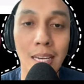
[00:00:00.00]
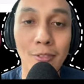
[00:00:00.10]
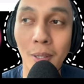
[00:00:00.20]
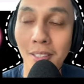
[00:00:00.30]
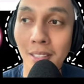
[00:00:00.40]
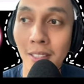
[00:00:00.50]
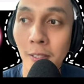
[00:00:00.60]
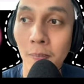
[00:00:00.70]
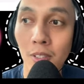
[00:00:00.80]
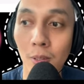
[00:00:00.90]
I have no idea.
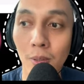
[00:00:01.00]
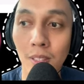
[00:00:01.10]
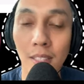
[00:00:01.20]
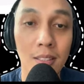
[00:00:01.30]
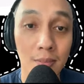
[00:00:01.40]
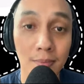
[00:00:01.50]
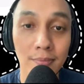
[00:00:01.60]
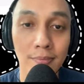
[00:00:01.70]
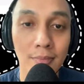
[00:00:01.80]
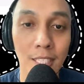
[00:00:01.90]
So, yeah.
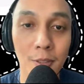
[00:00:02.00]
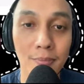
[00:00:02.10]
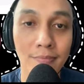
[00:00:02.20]
Thank you.